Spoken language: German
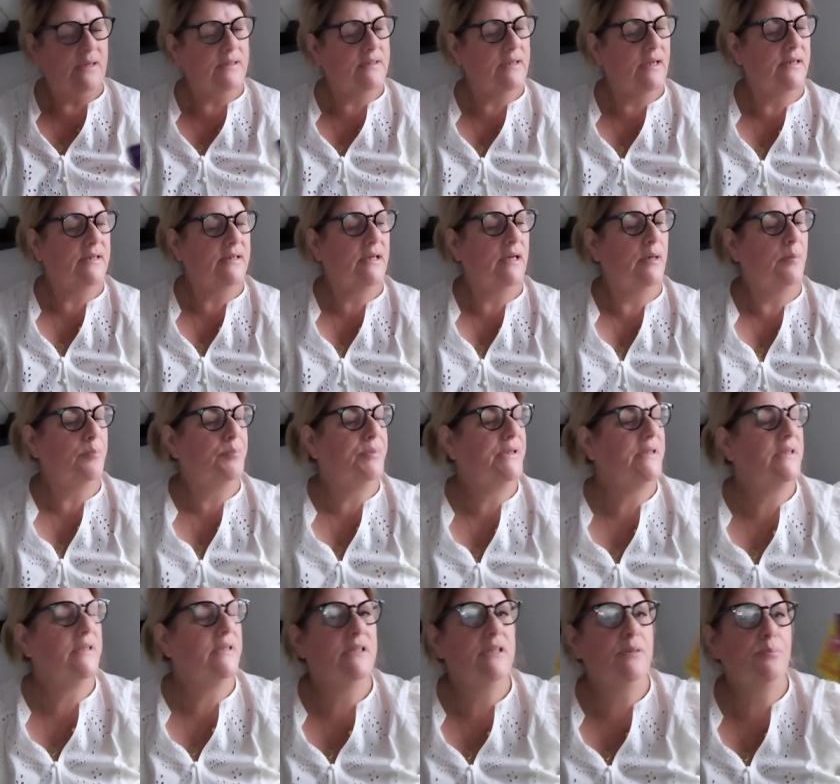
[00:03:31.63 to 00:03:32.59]
Dann habe
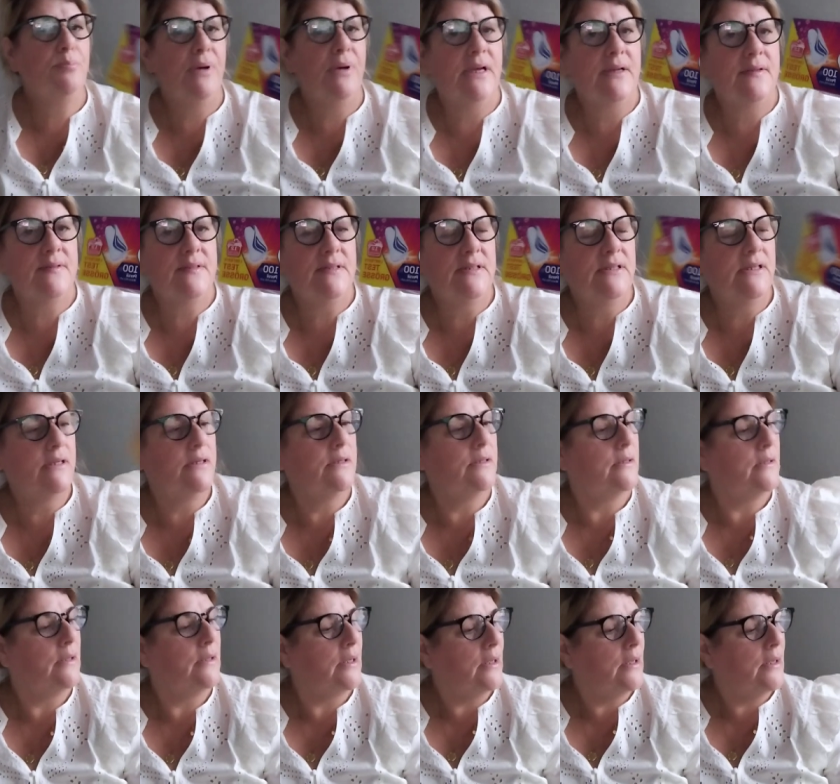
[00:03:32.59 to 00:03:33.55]
ich hier die
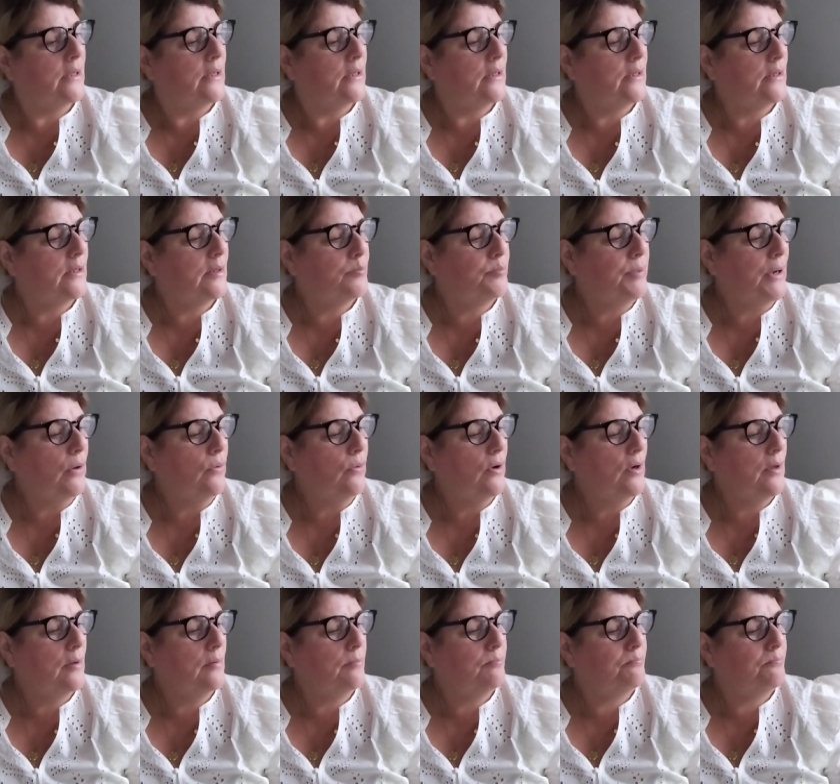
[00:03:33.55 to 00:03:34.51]
Persil äh,
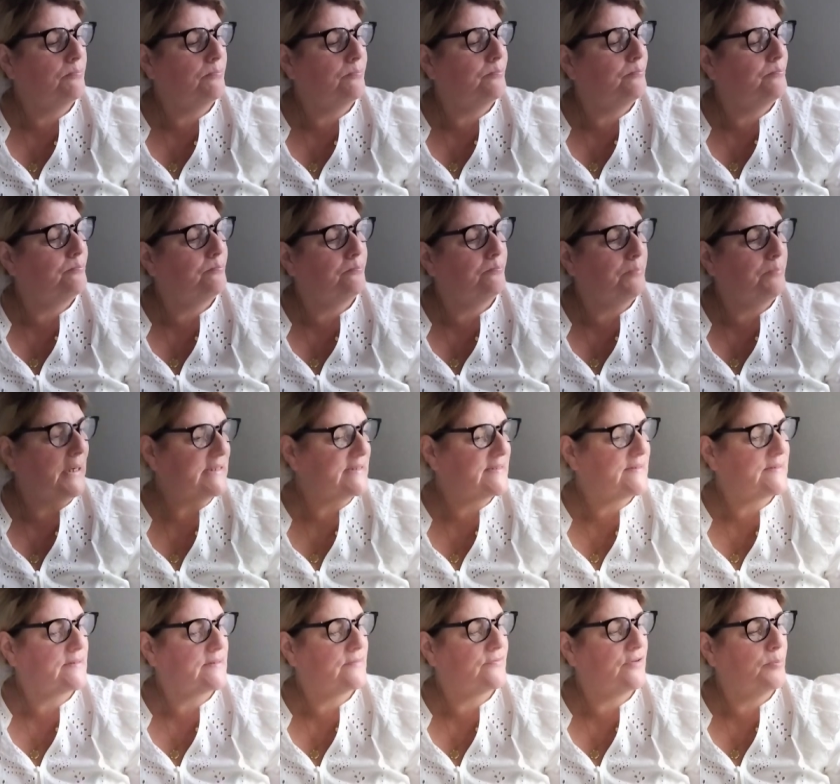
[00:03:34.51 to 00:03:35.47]
Power
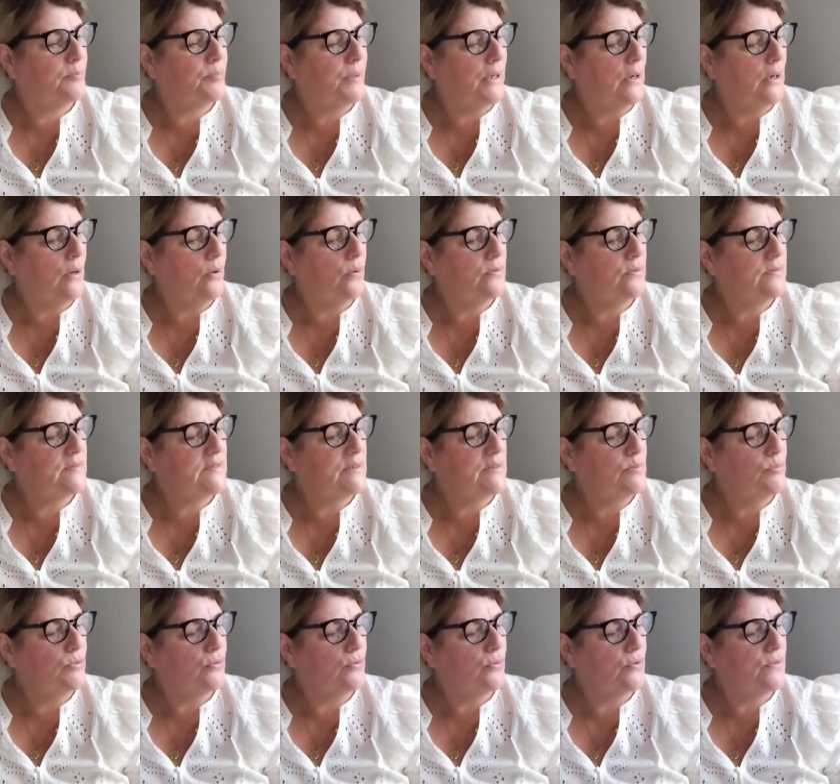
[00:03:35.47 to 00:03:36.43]
Patz verbraucht.
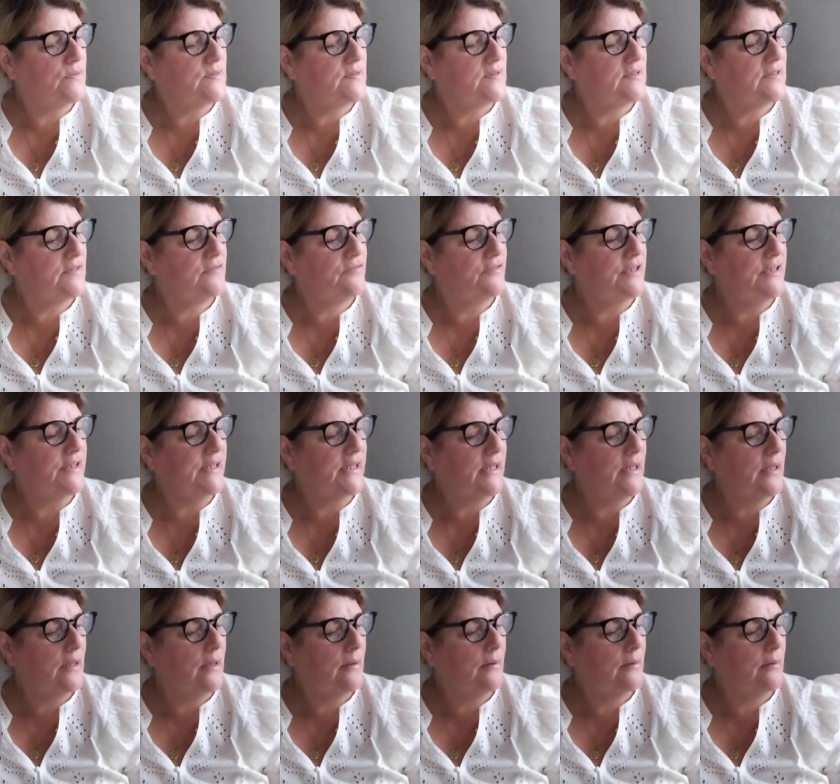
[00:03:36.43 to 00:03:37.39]
97
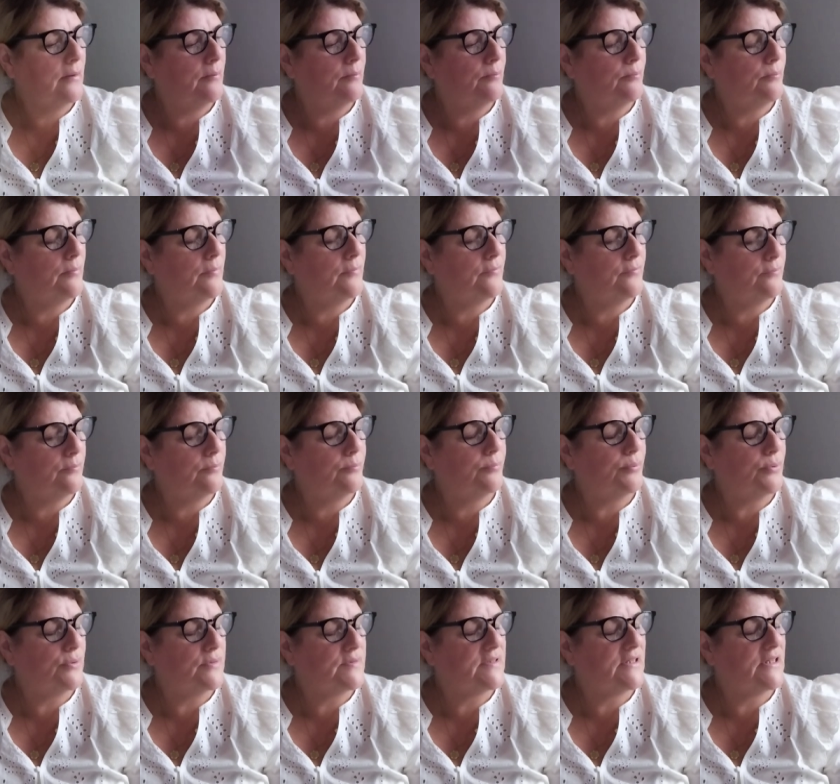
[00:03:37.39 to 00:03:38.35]
weniger
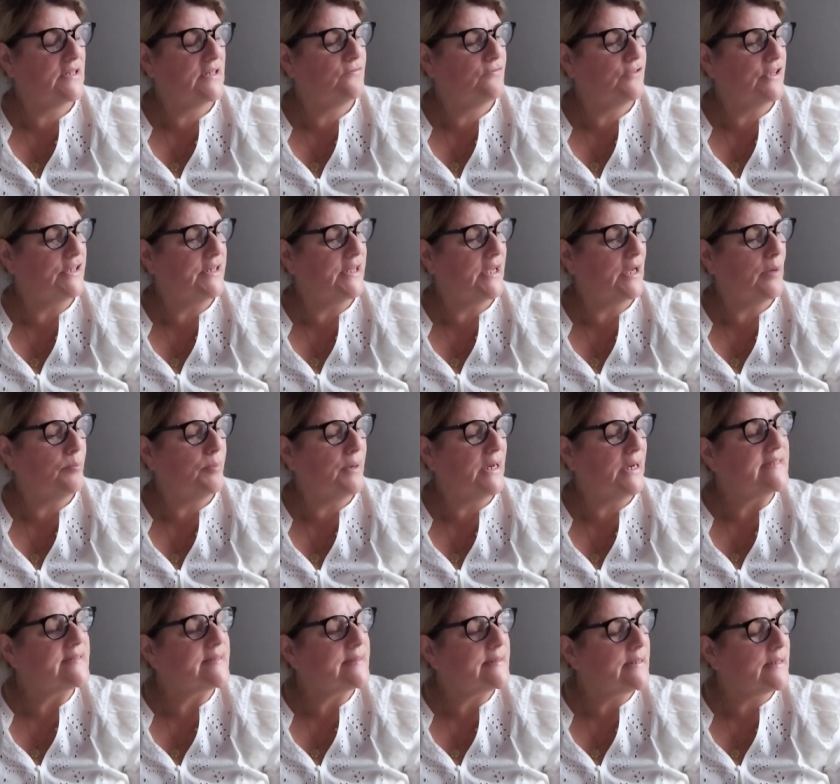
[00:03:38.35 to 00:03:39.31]
Prozent weniger
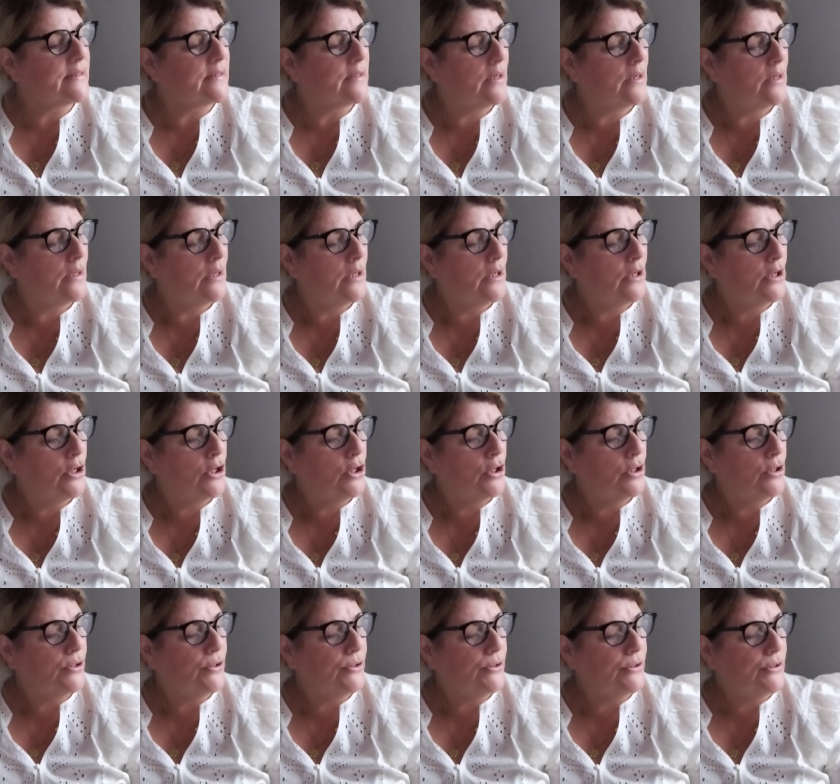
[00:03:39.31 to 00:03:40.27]
Plastik.
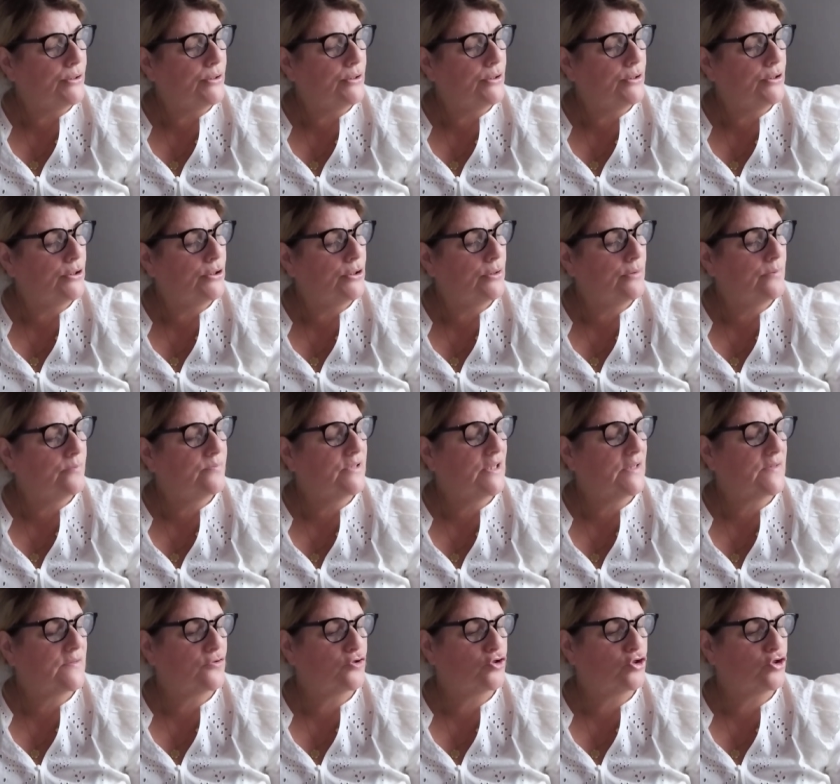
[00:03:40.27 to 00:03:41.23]
Äh, und da
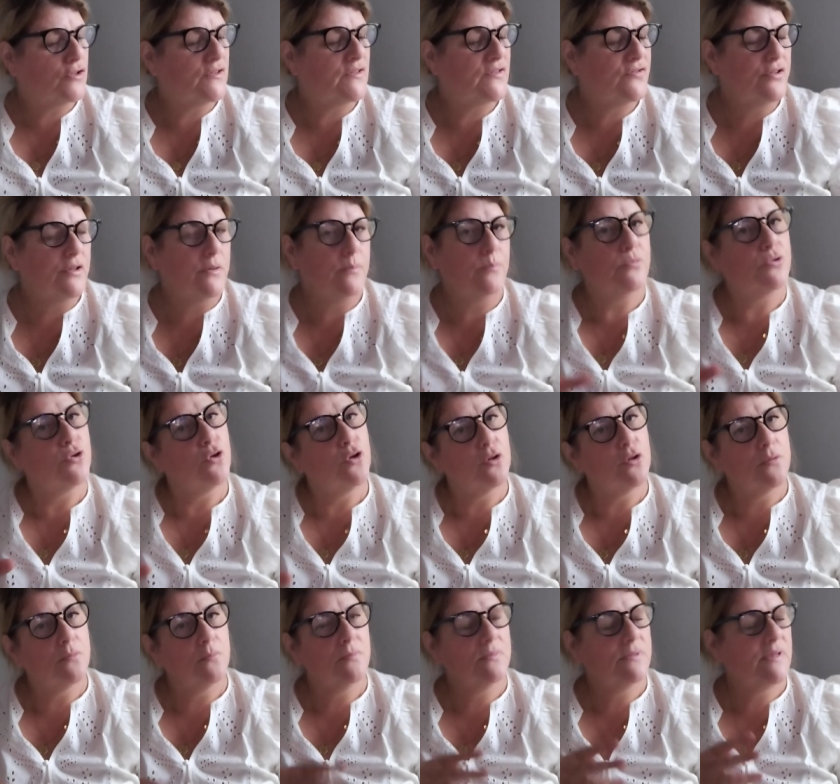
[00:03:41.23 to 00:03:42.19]
ist ein Schutzfilm
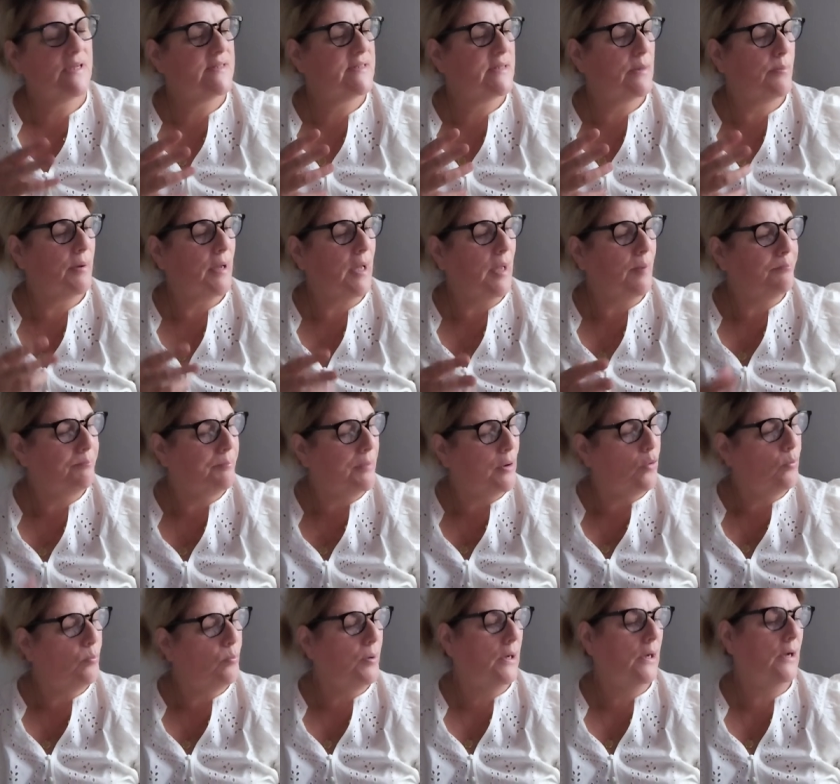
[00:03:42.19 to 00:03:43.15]
drin, der ist aber
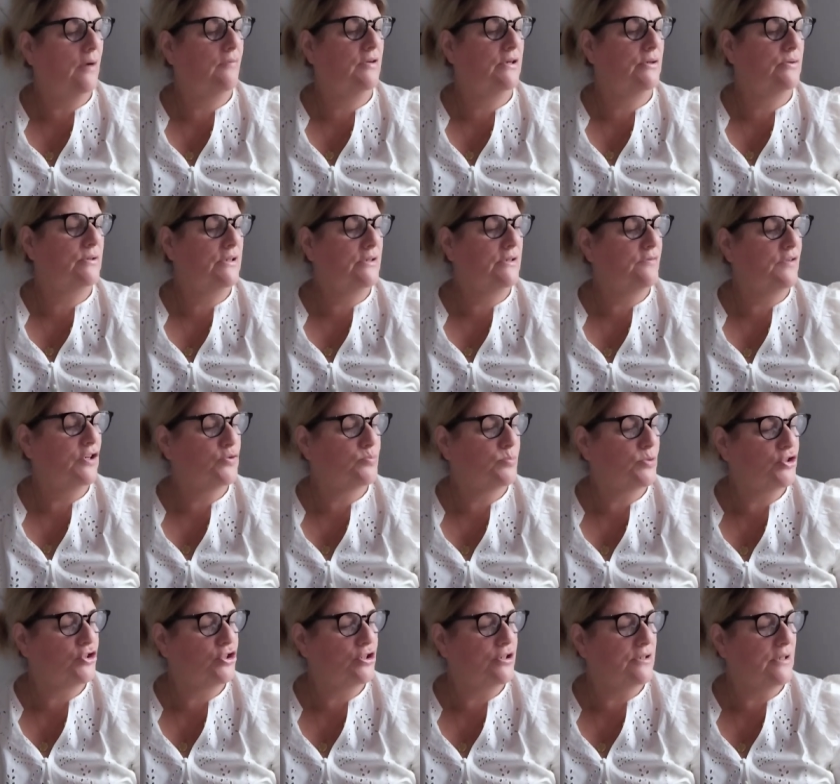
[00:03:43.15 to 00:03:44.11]
abbaubar, wenn du ihn in der
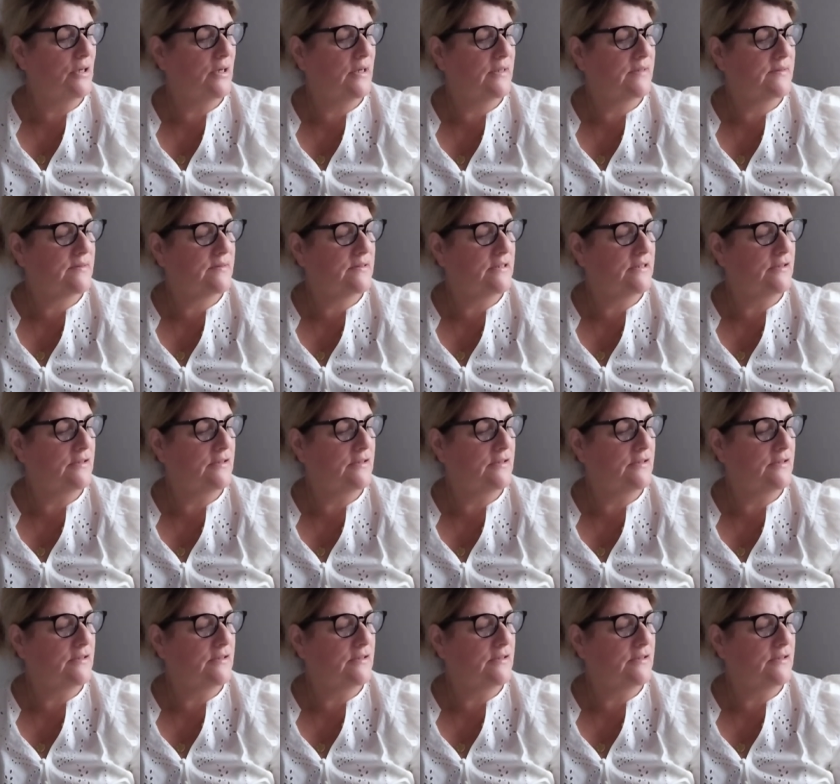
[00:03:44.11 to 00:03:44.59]
Waschmaschine hast.